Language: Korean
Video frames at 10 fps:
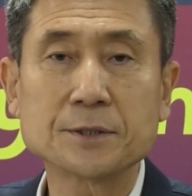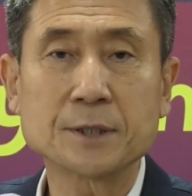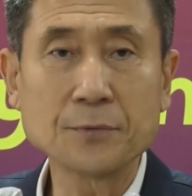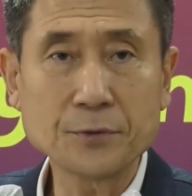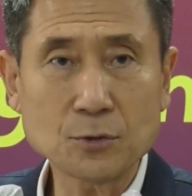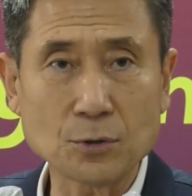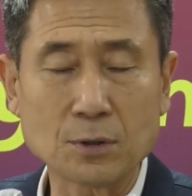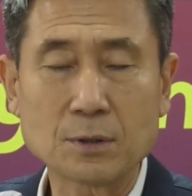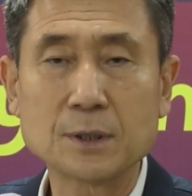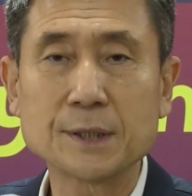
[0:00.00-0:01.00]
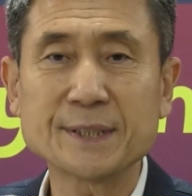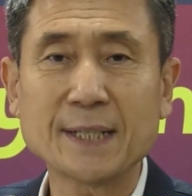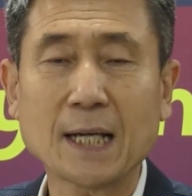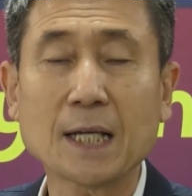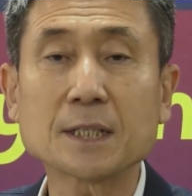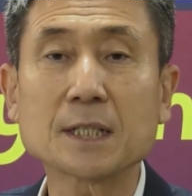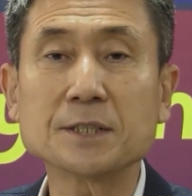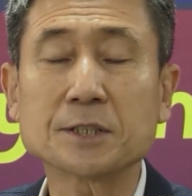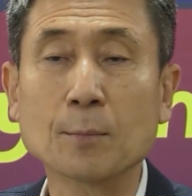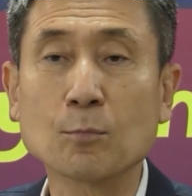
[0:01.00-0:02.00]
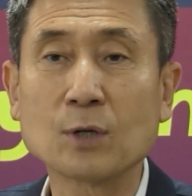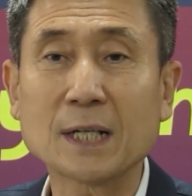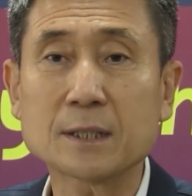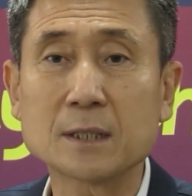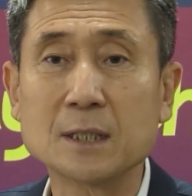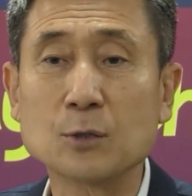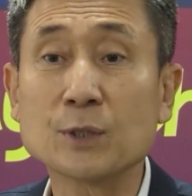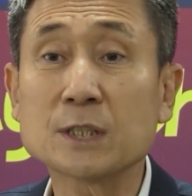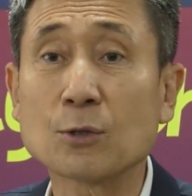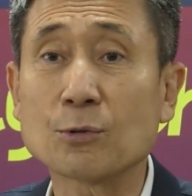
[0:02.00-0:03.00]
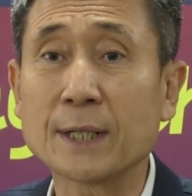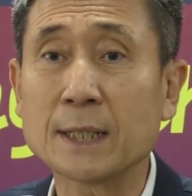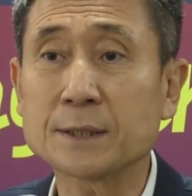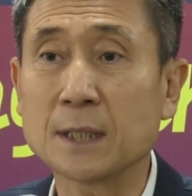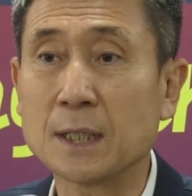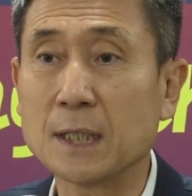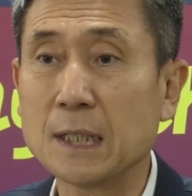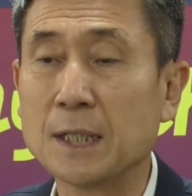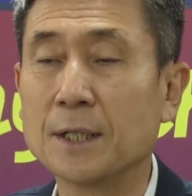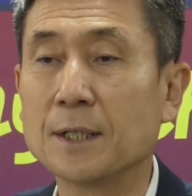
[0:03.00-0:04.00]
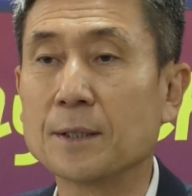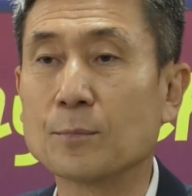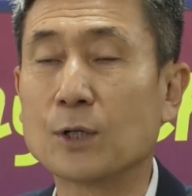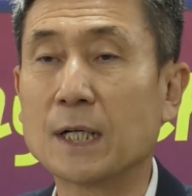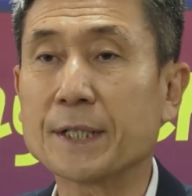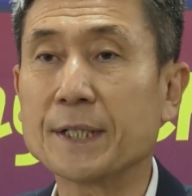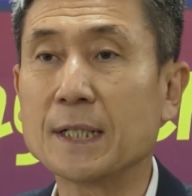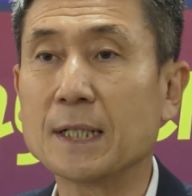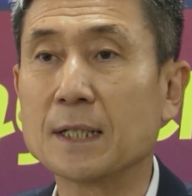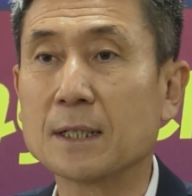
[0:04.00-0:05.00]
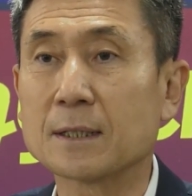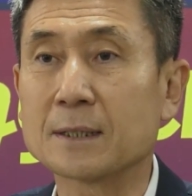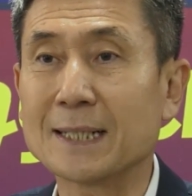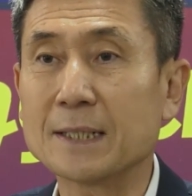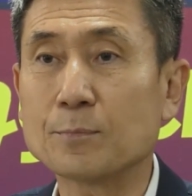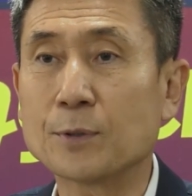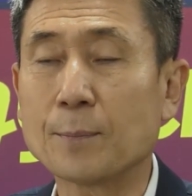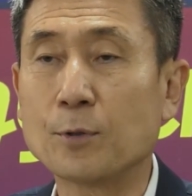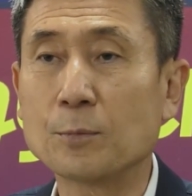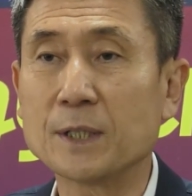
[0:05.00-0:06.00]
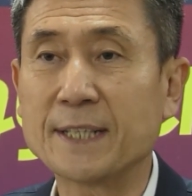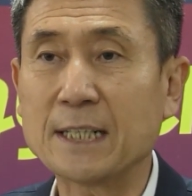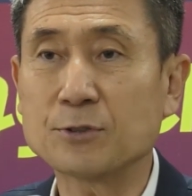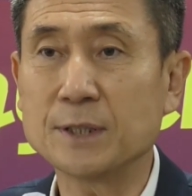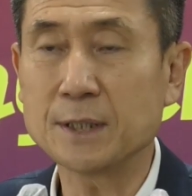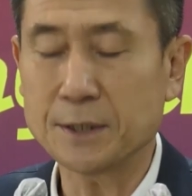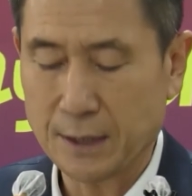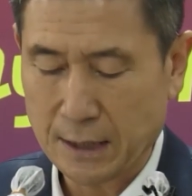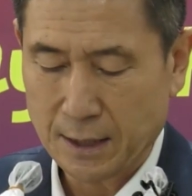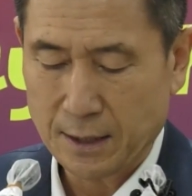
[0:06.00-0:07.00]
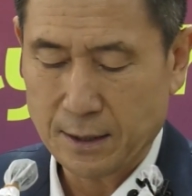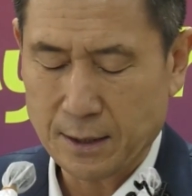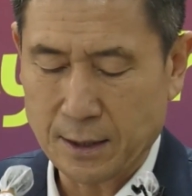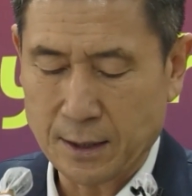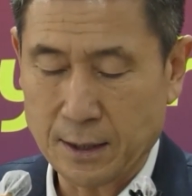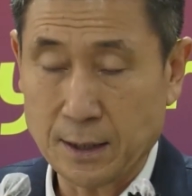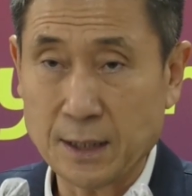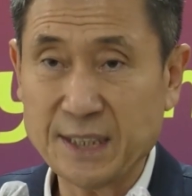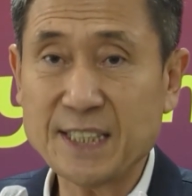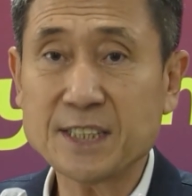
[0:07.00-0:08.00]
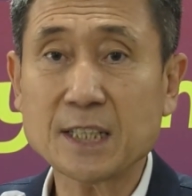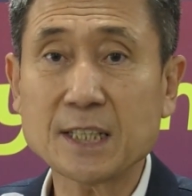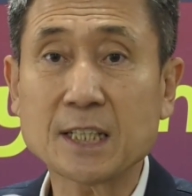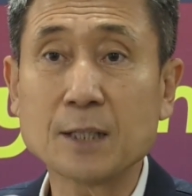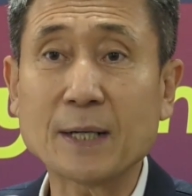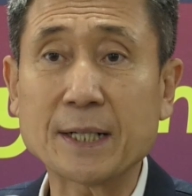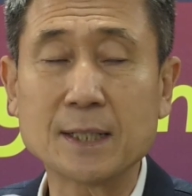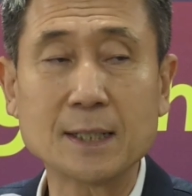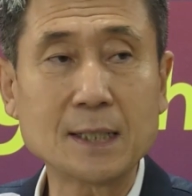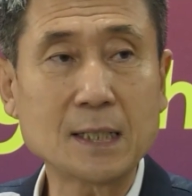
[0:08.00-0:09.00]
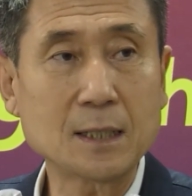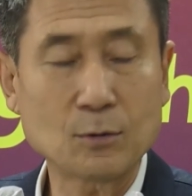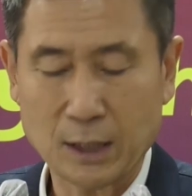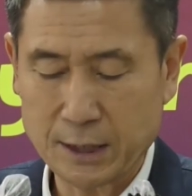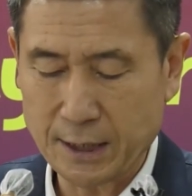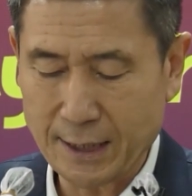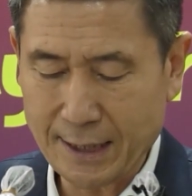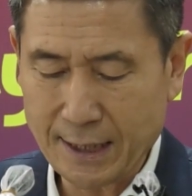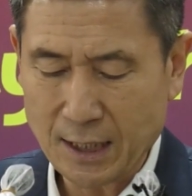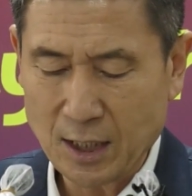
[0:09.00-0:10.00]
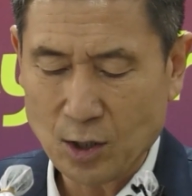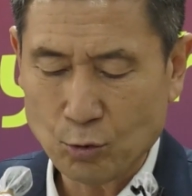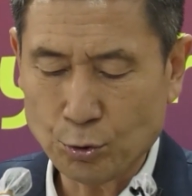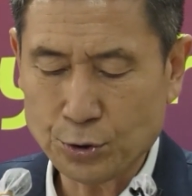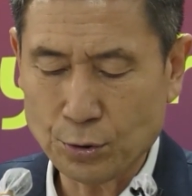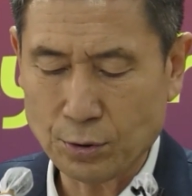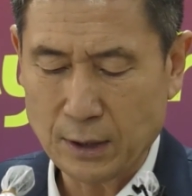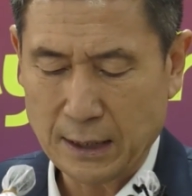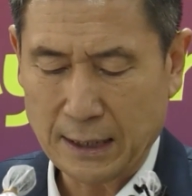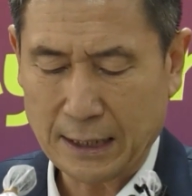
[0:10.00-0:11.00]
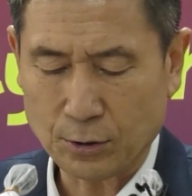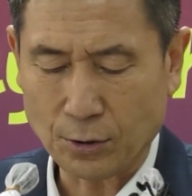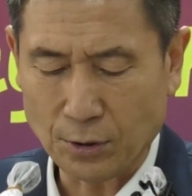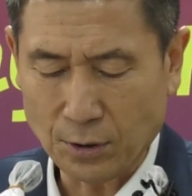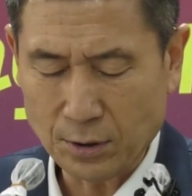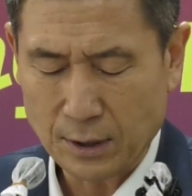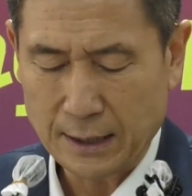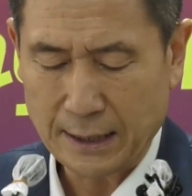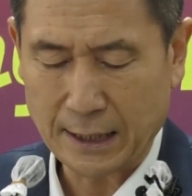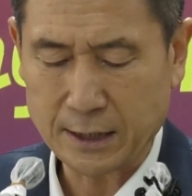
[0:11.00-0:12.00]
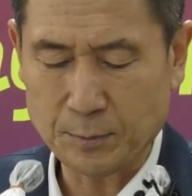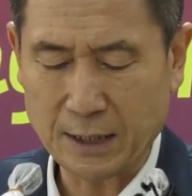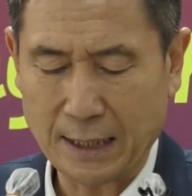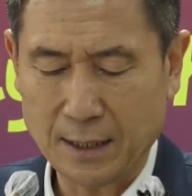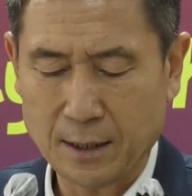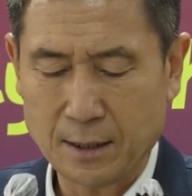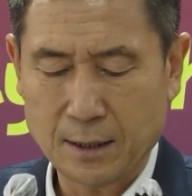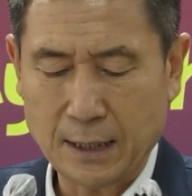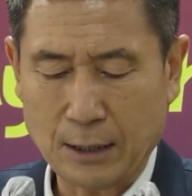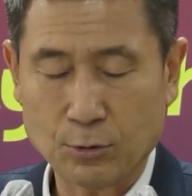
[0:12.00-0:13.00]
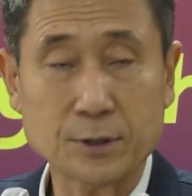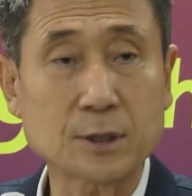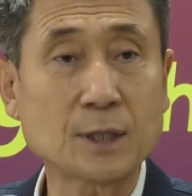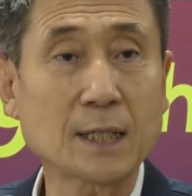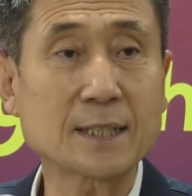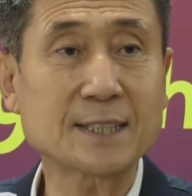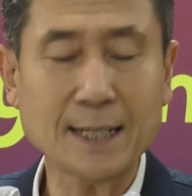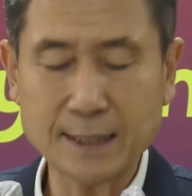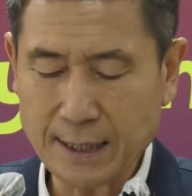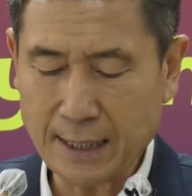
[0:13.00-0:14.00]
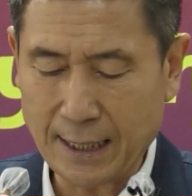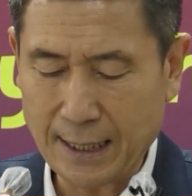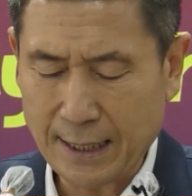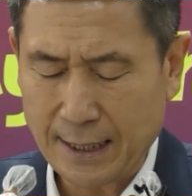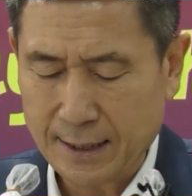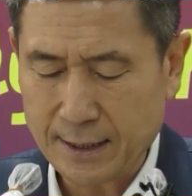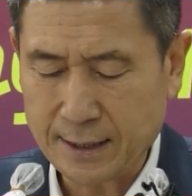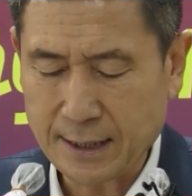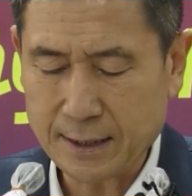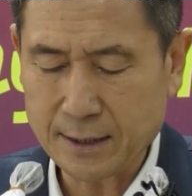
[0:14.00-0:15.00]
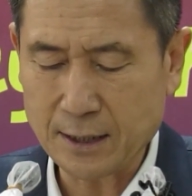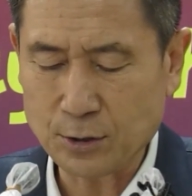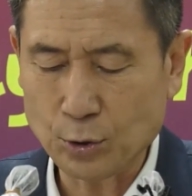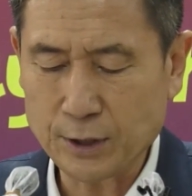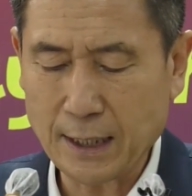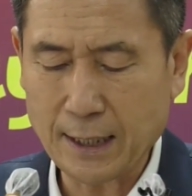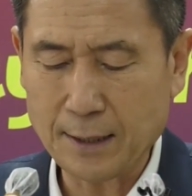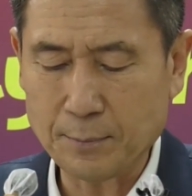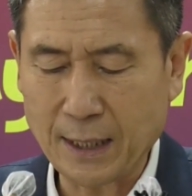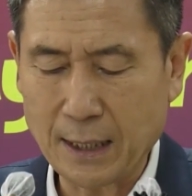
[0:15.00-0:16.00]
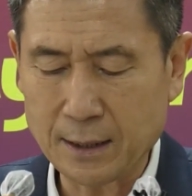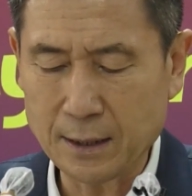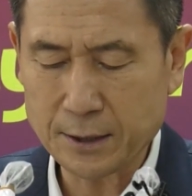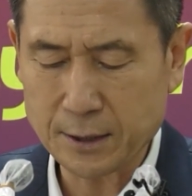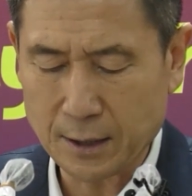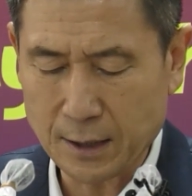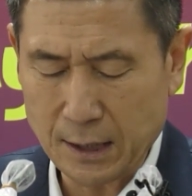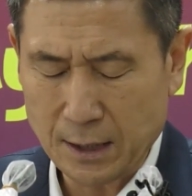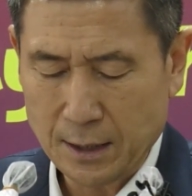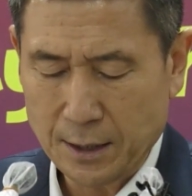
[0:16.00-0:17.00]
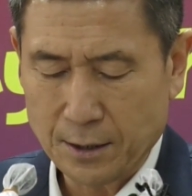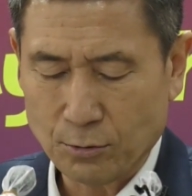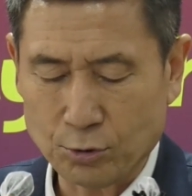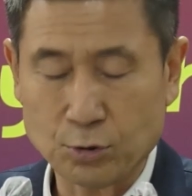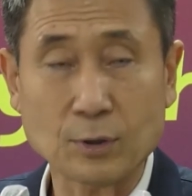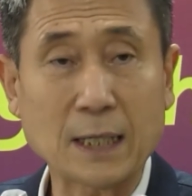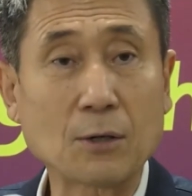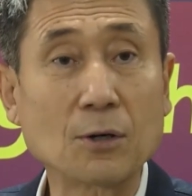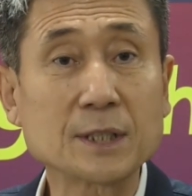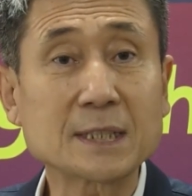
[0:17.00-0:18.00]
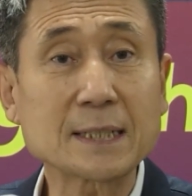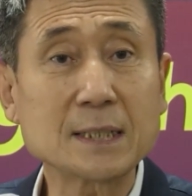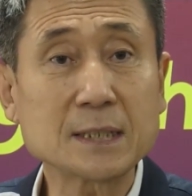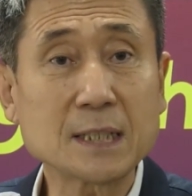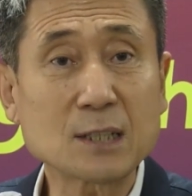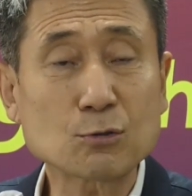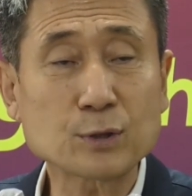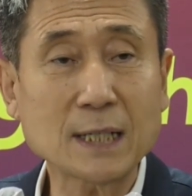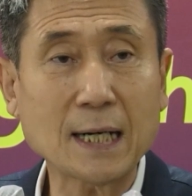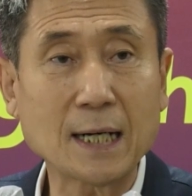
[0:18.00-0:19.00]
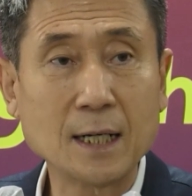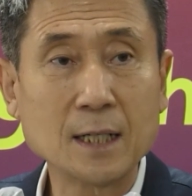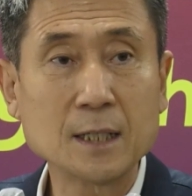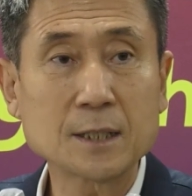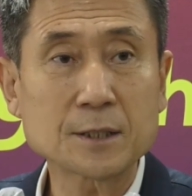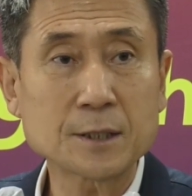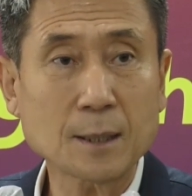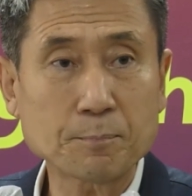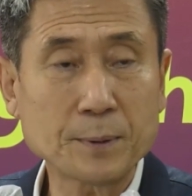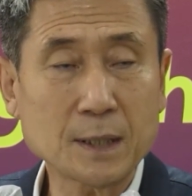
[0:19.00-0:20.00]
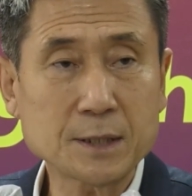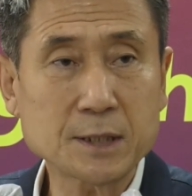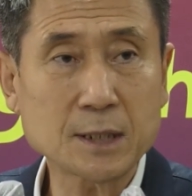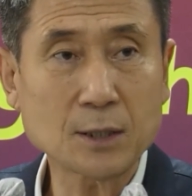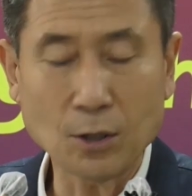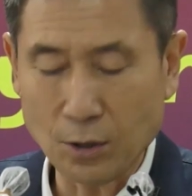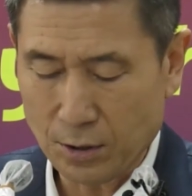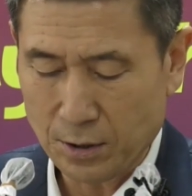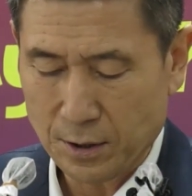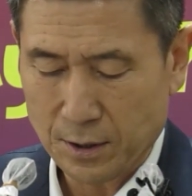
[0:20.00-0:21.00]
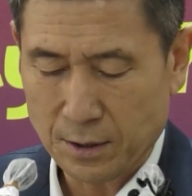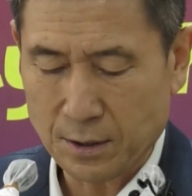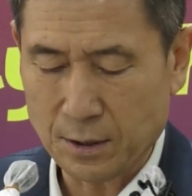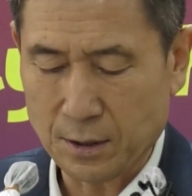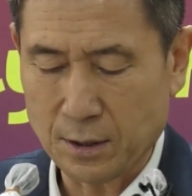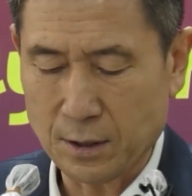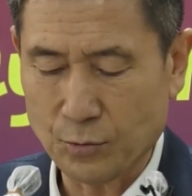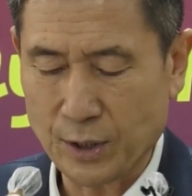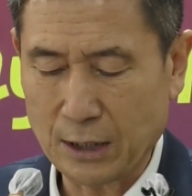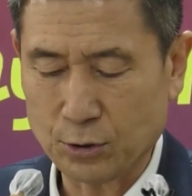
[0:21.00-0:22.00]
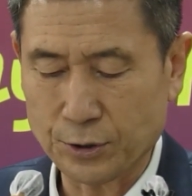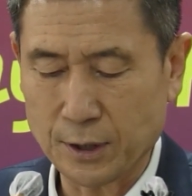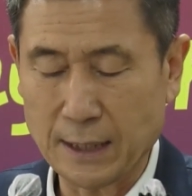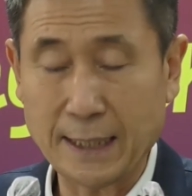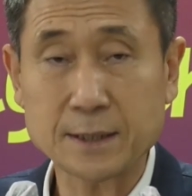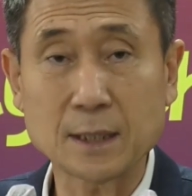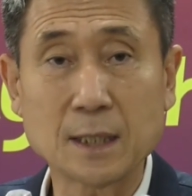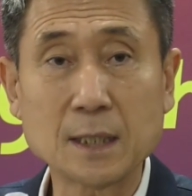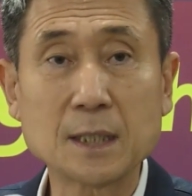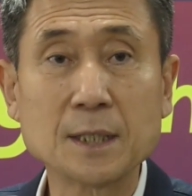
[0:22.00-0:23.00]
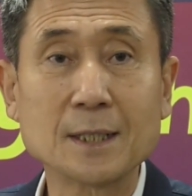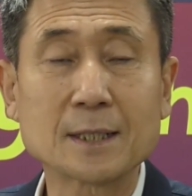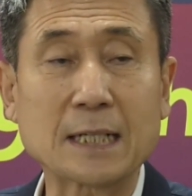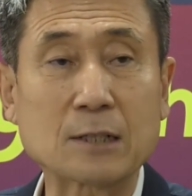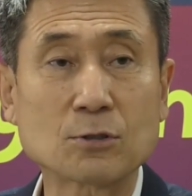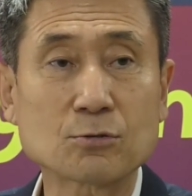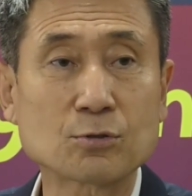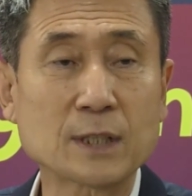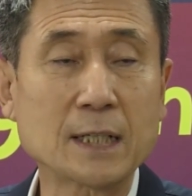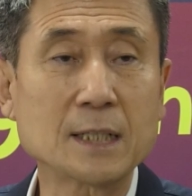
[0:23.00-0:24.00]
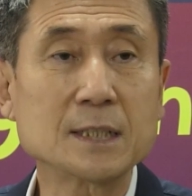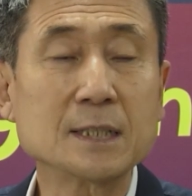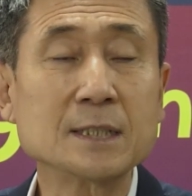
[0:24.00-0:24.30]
전국 세계적인 전문가들을 위촉을 해서 포항이 그러한 플랫폼이 될 수 있는 어, 인적인 기반을 확실히 구축하도록 하겠습니다. 아울러서 세계 최대의 이차전지 소재 메가 클러스터를 구축을 하고 이차전지 투자 특별시로 어, 우리가 조성을 해서 각종 투자